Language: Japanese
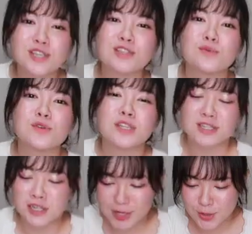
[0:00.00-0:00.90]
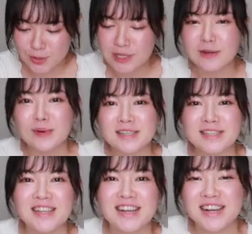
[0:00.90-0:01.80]
い質問です。ありがとうございま
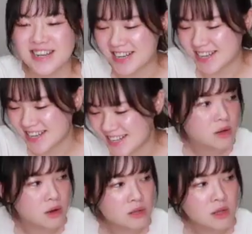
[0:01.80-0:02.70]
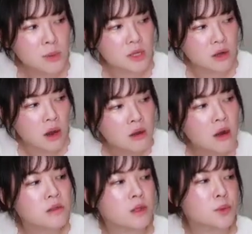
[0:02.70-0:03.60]
す改めて考
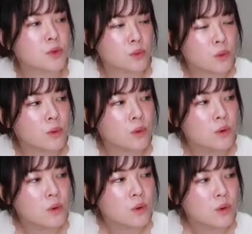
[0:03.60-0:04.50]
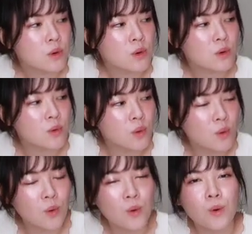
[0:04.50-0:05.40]
えてみると
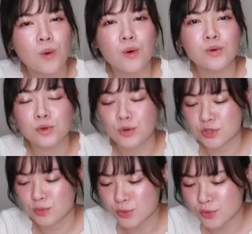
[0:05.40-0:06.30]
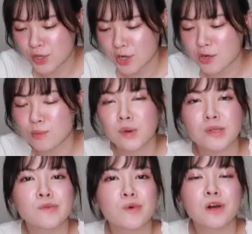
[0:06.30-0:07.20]
おー、なんか自分の性格
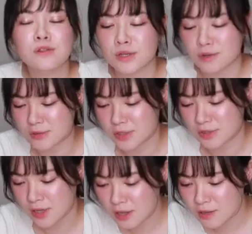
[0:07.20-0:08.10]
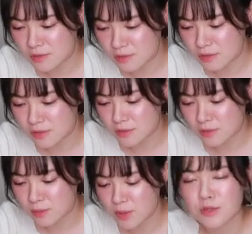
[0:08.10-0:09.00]
も分かってくるんですね。うん、
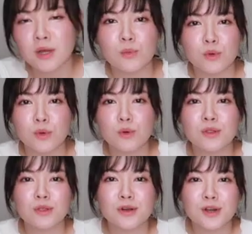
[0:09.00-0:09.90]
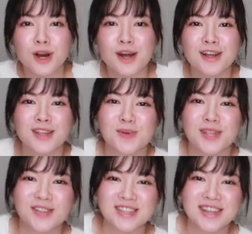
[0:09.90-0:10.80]
皆さんもよかったら考えてみ
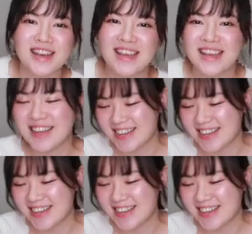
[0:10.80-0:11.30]
てください